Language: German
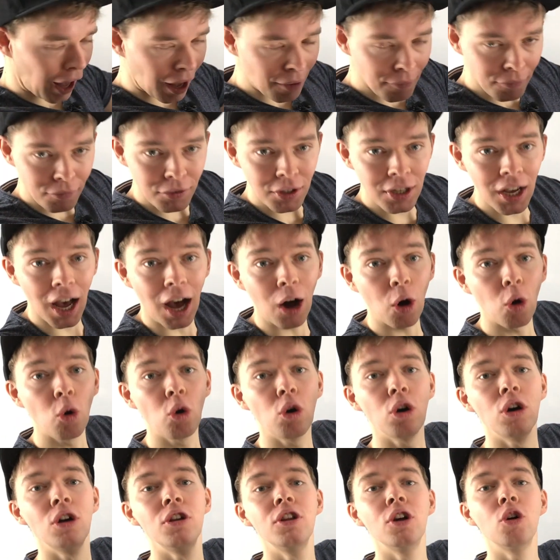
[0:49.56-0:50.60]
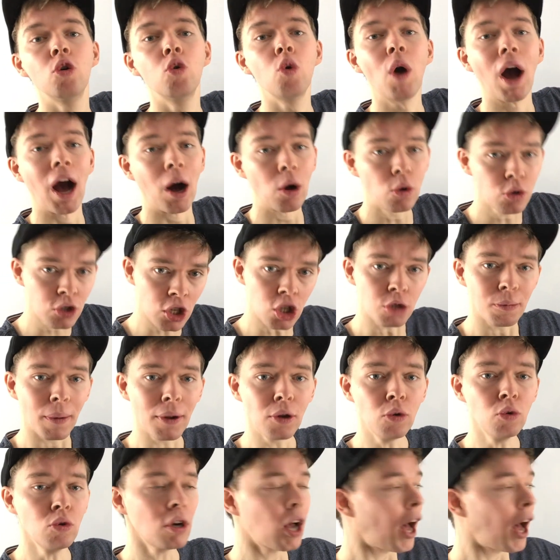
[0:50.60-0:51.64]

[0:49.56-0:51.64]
haben wir auch eine hohe Ausgangsspannung.